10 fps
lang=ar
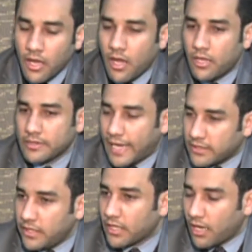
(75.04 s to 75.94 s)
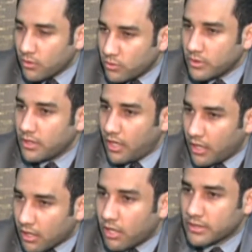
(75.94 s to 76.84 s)
تعديل قانون
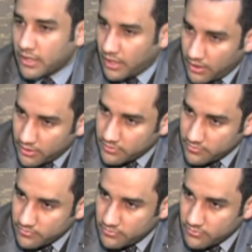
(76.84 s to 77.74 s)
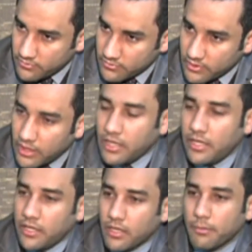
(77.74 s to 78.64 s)
الإجراءات الجنائية
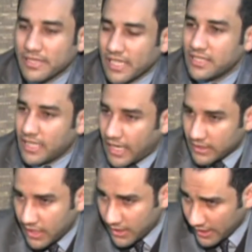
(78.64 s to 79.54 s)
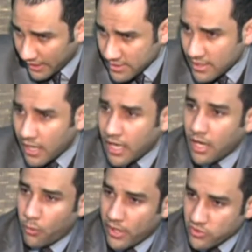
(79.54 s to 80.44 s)
لمسألة العدالة الناجزة
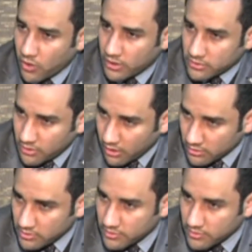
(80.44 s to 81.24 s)
وسرعة التقاضي